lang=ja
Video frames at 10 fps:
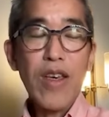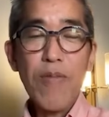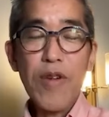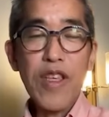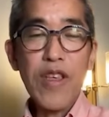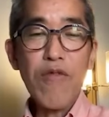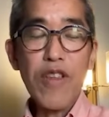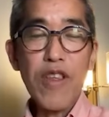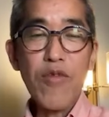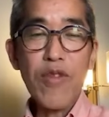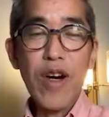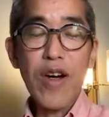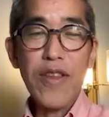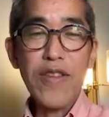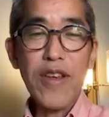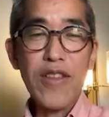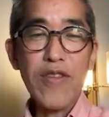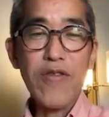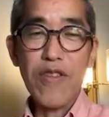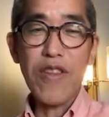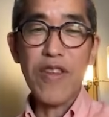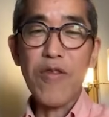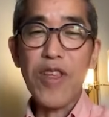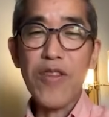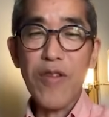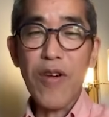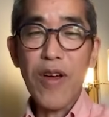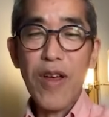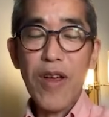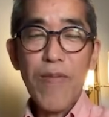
やっぱりインフレで物価上がって生活苦しういよんねと。